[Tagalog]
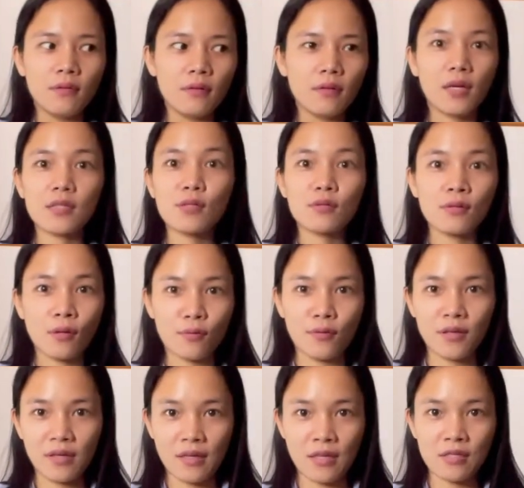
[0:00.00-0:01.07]
gastos ako
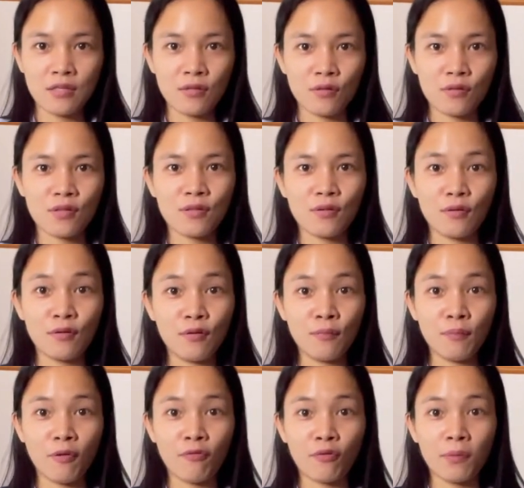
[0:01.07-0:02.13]
ng gastos noon
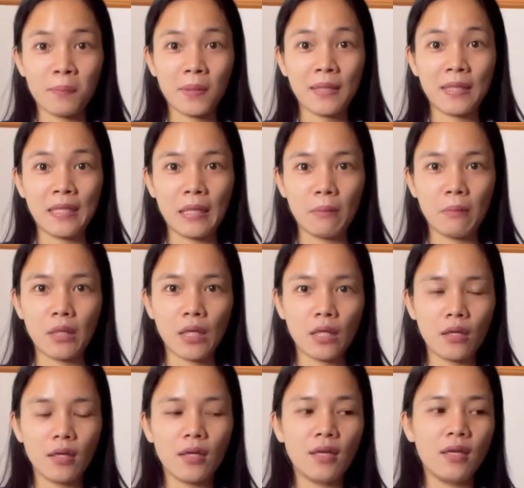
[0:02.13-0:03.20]
before pandemic.
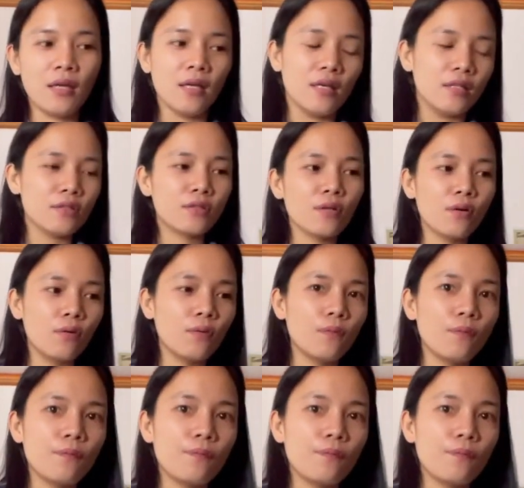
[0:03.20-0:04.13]
So,